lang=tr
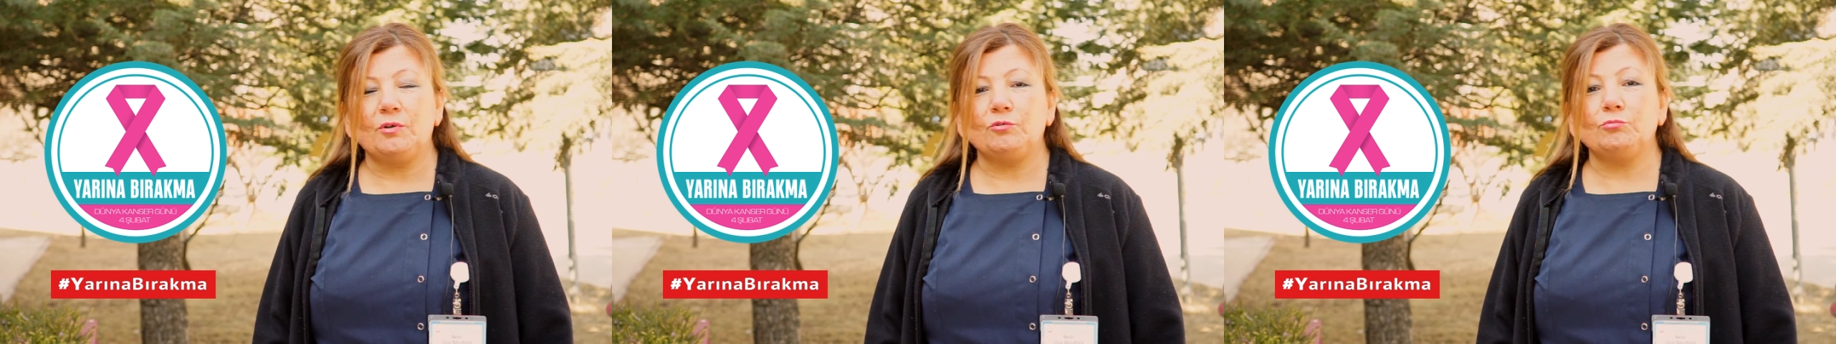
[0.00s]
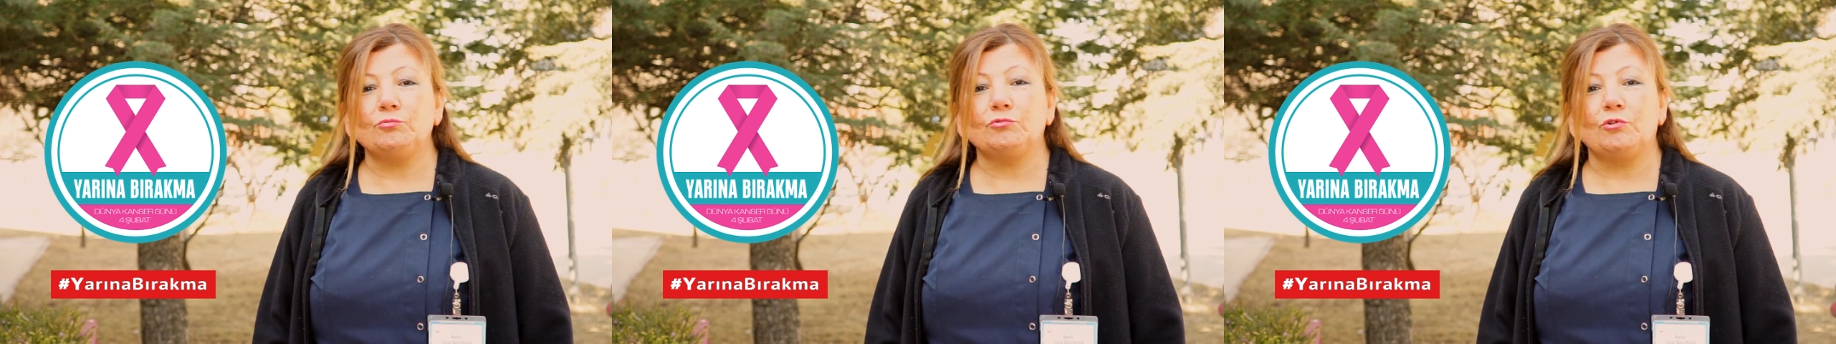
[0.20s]

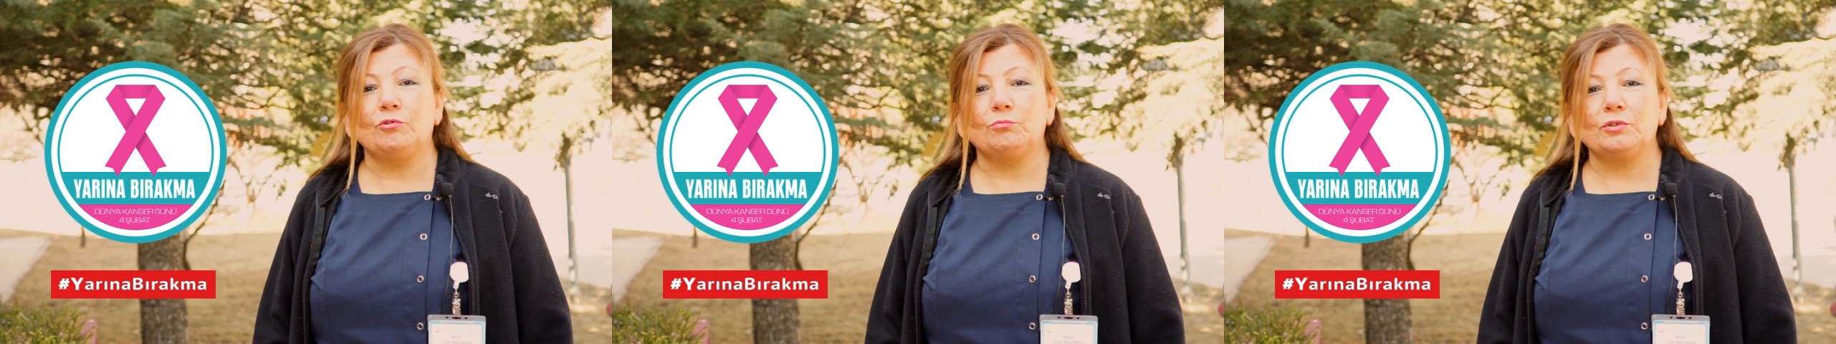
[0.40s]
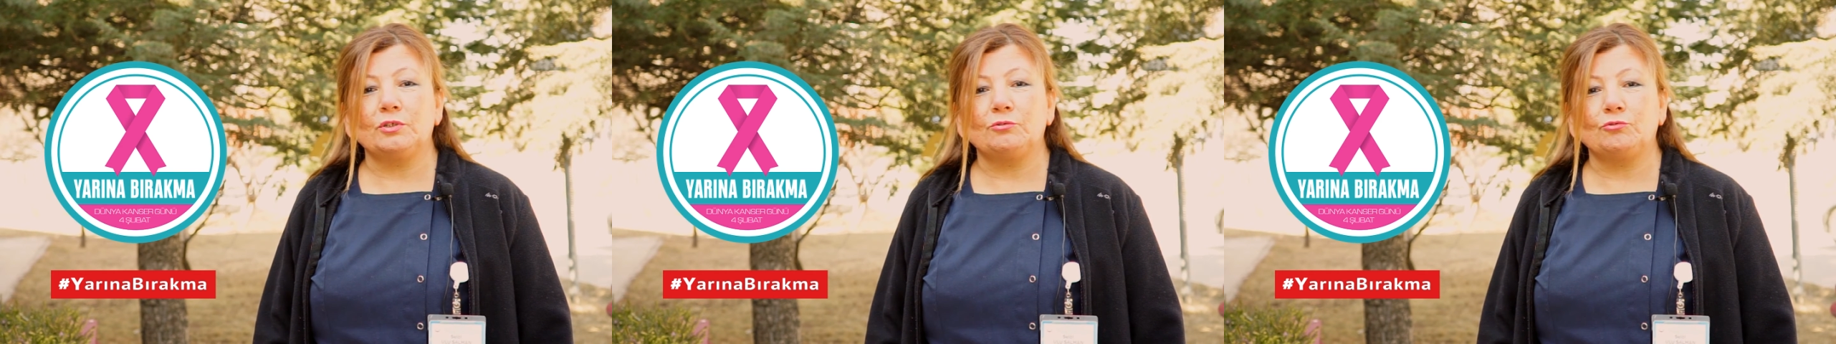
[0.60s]
umut
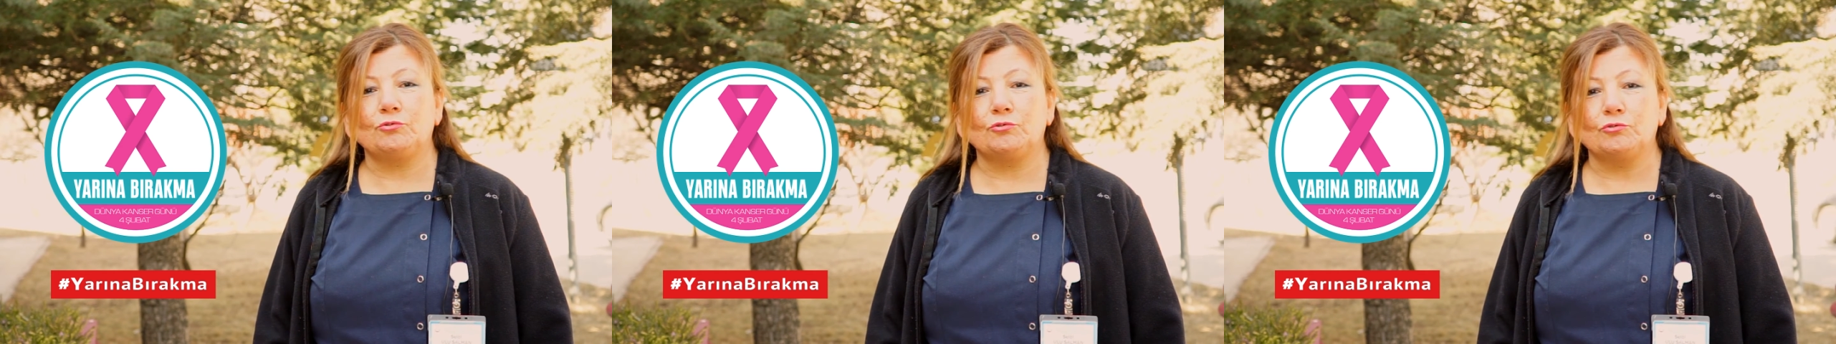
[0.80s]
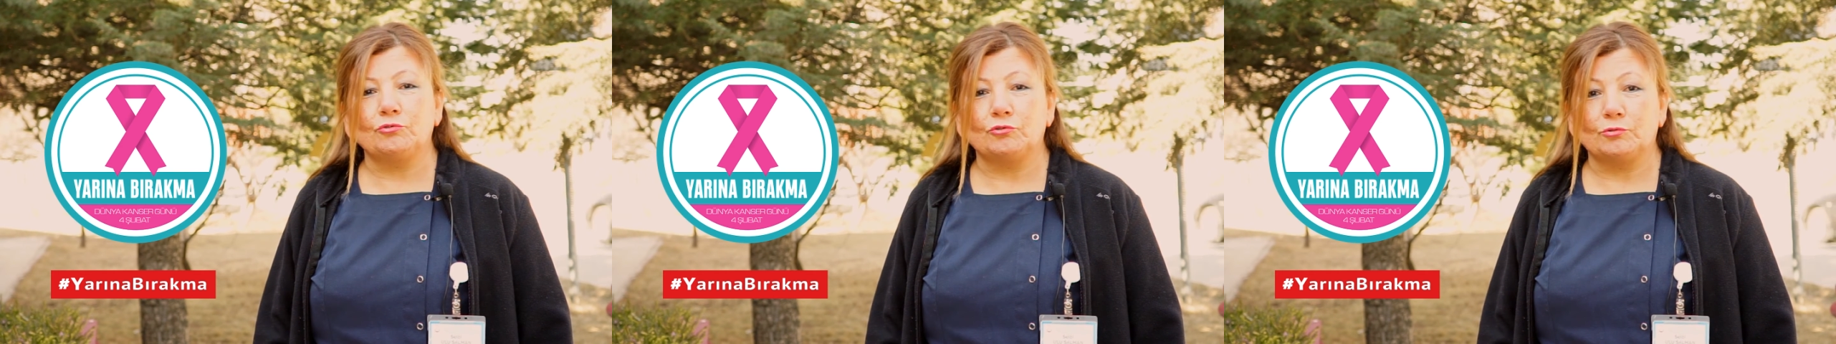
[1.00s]
olmayı
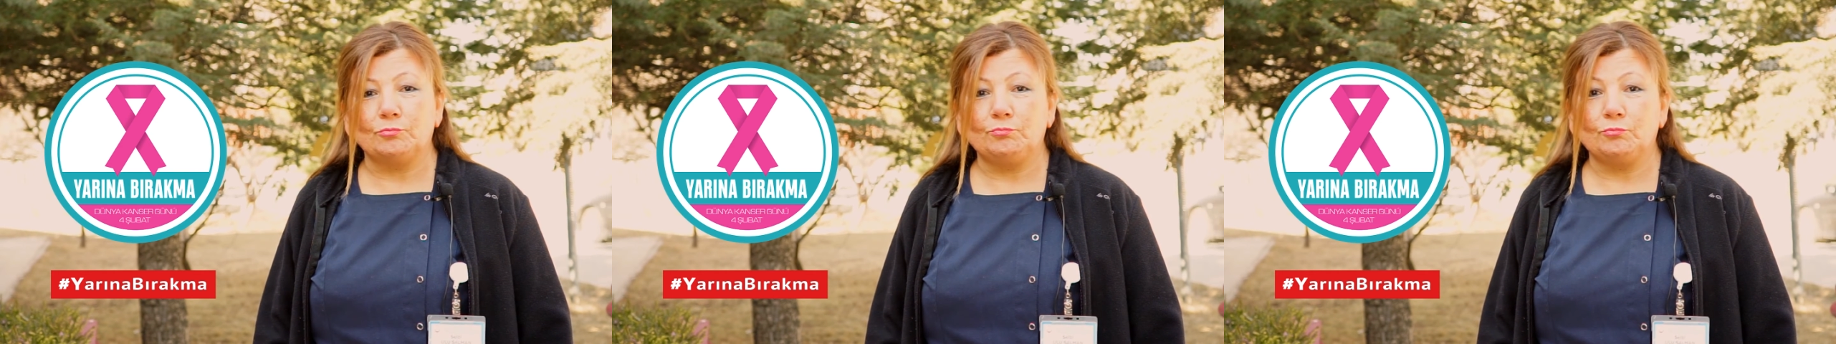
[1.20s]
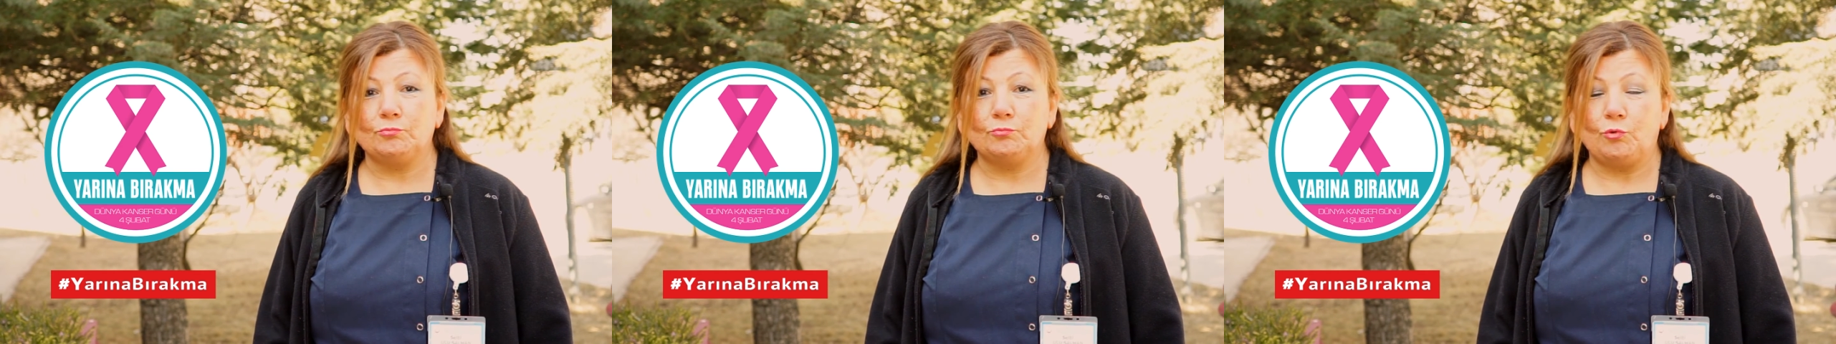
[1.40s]
düşünüyorum.